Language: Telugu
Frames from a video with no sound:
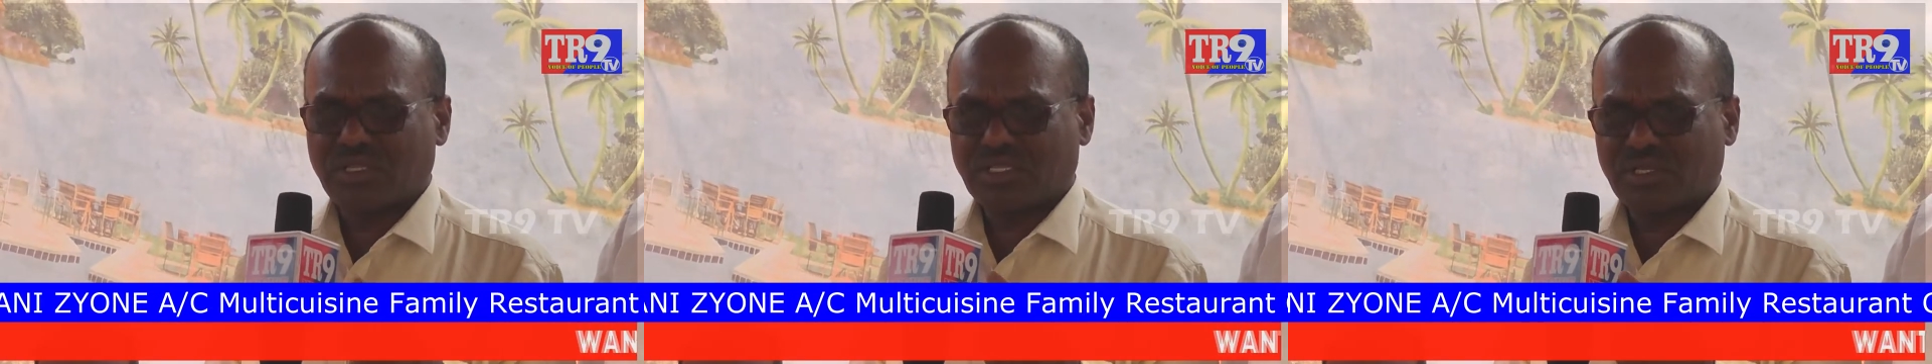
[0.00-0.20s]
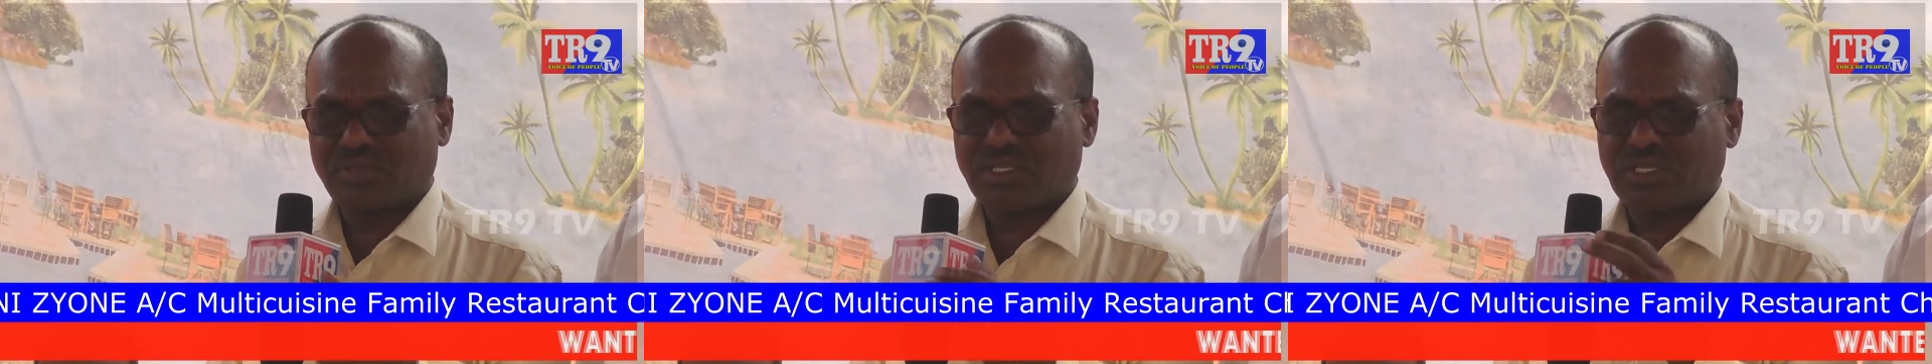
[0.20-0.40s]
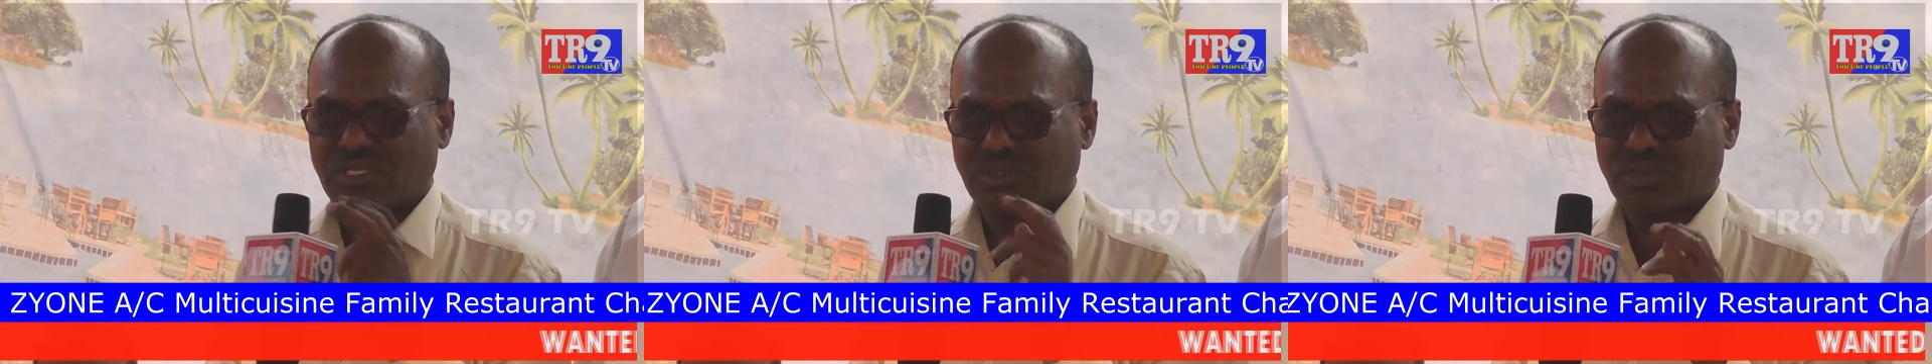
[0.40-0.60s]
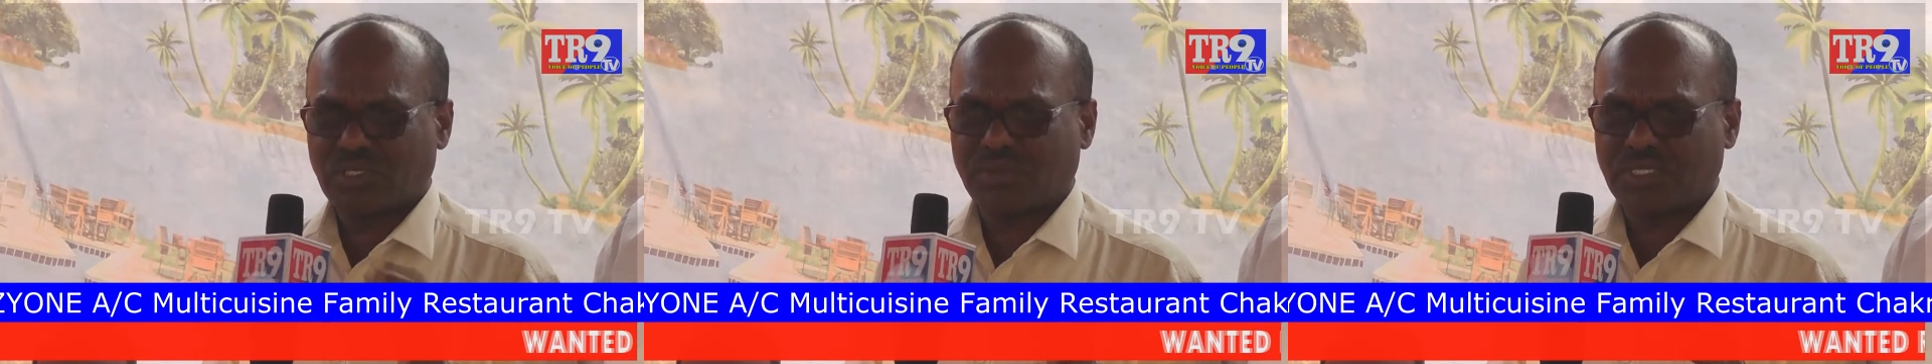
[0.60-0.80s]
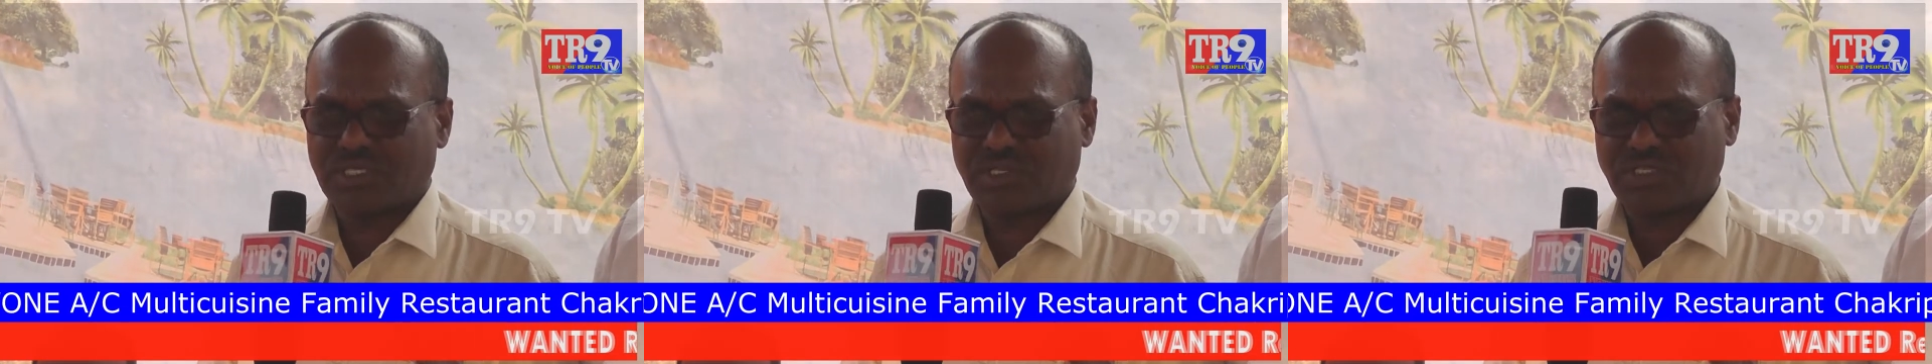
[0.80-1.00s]
సమస్యలు
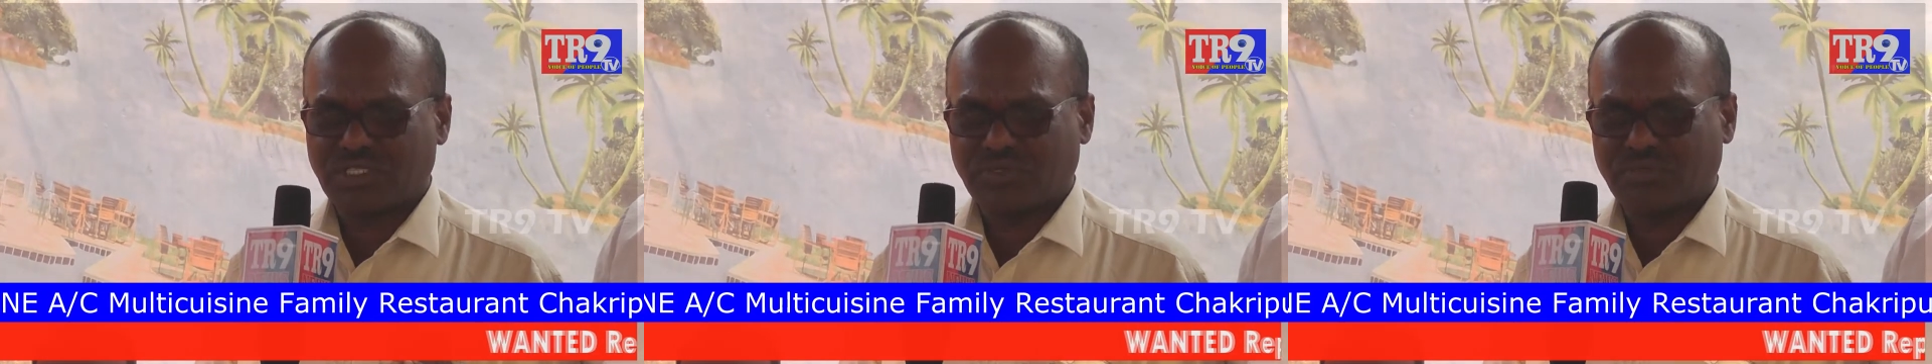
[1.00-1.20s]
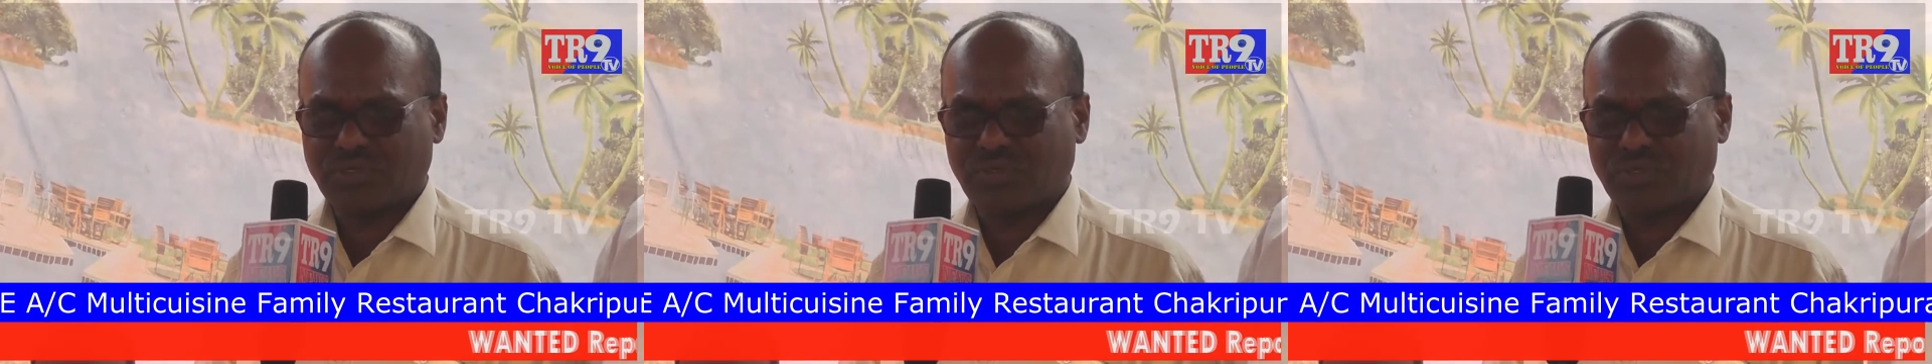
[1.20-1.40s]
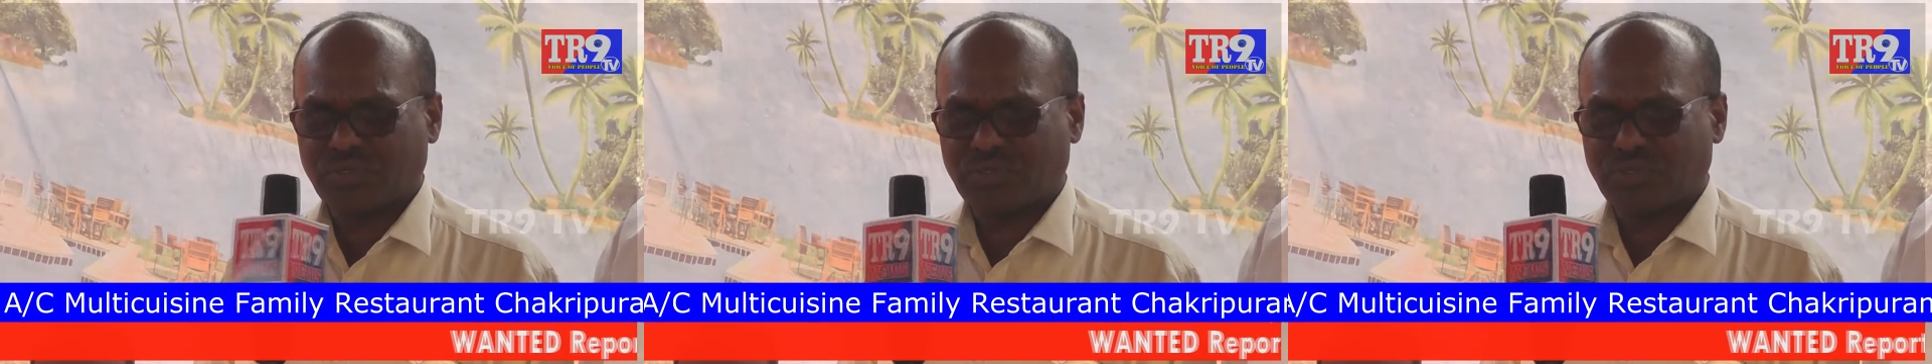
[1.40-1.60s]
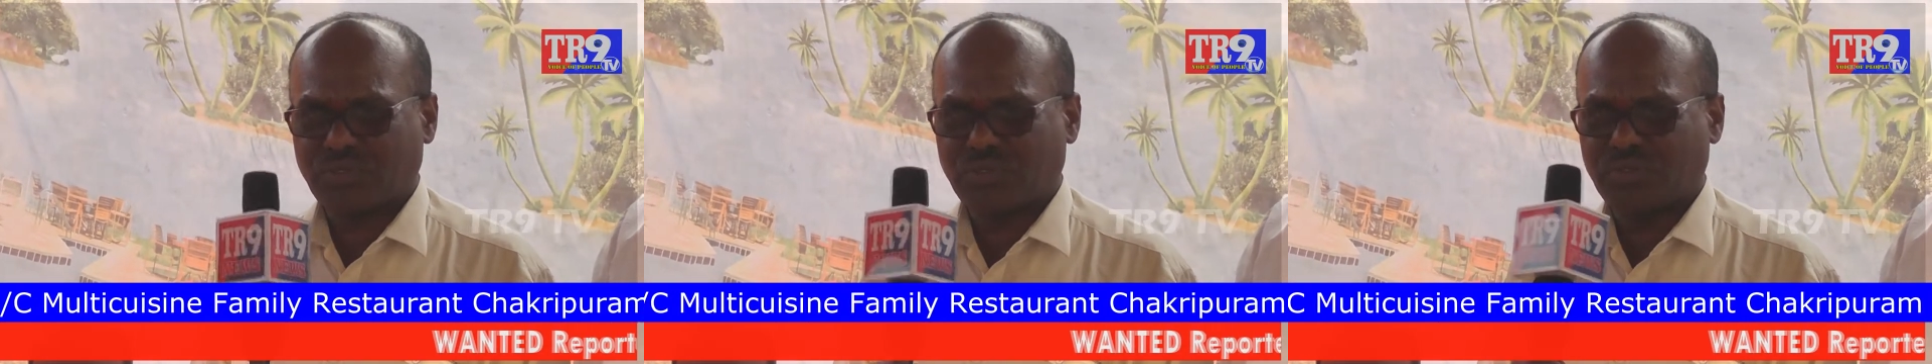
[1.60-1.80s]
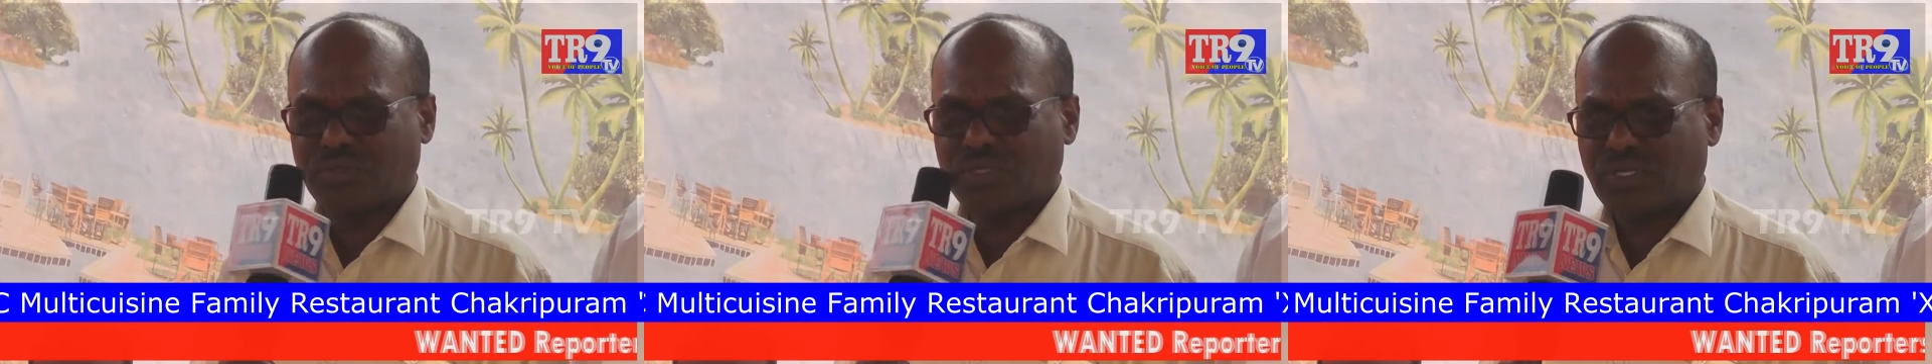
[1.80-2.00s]
దూరం అవుతాయని చెప్పి
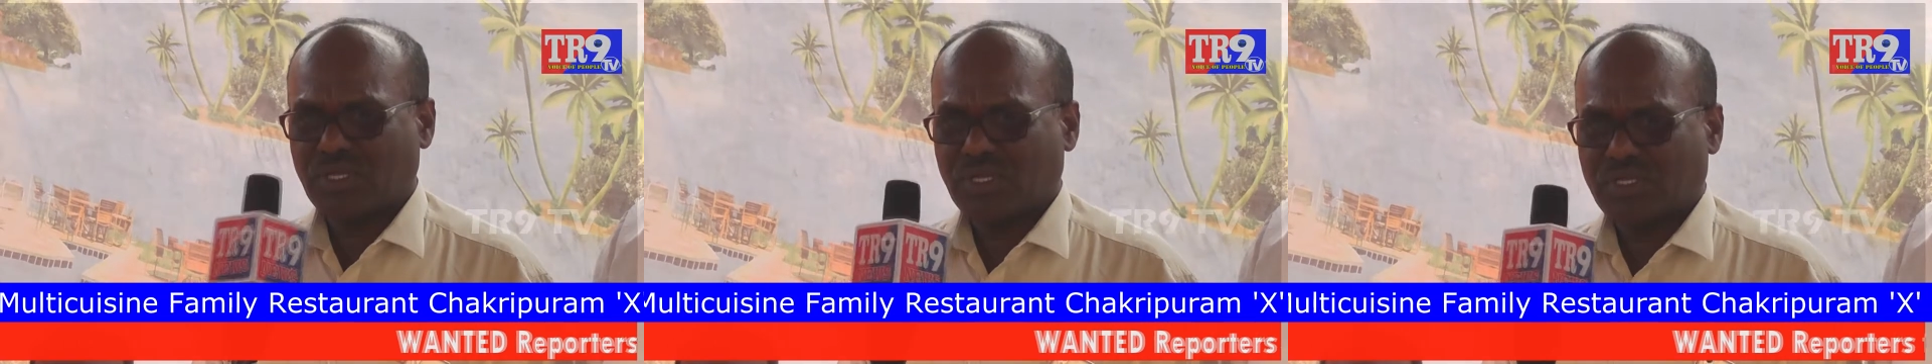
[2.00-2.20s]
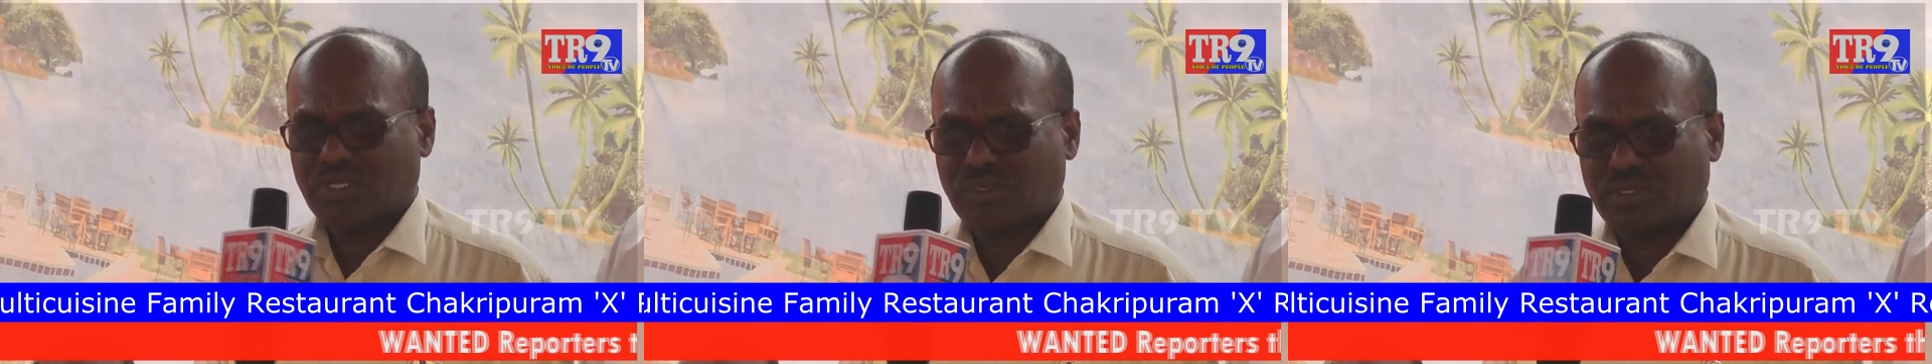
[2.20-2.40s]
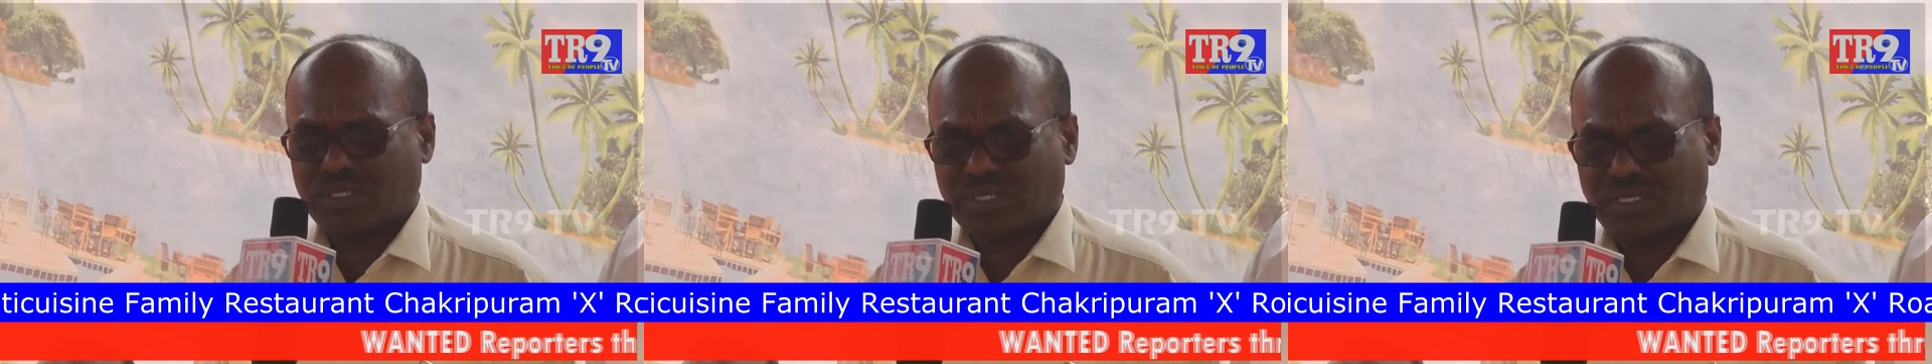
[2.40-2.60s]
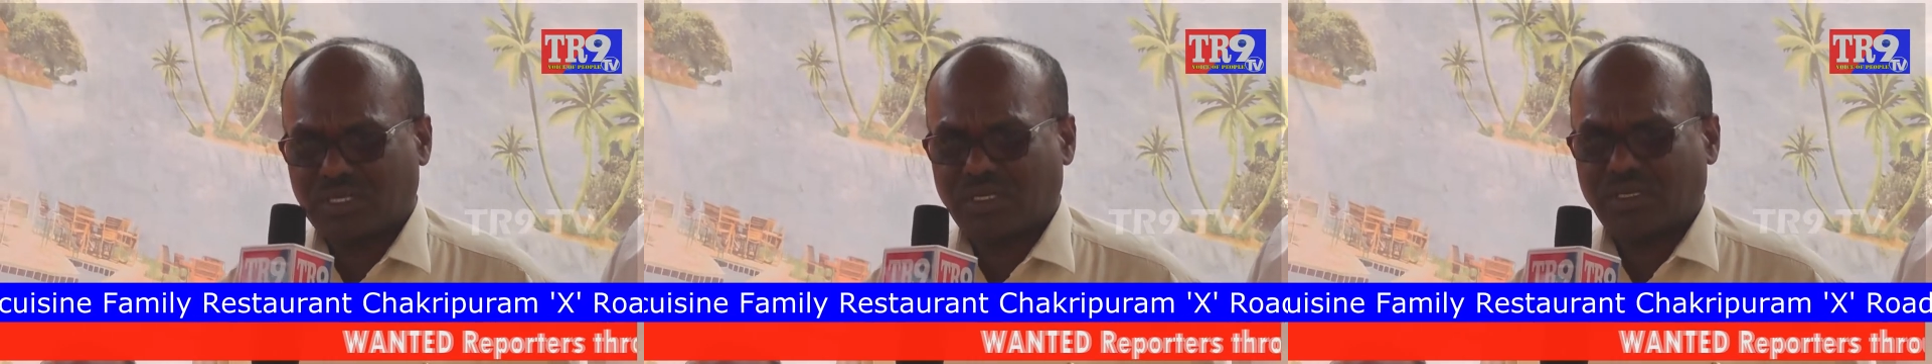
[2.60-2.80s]
కోరుకుంటూ తర్వాత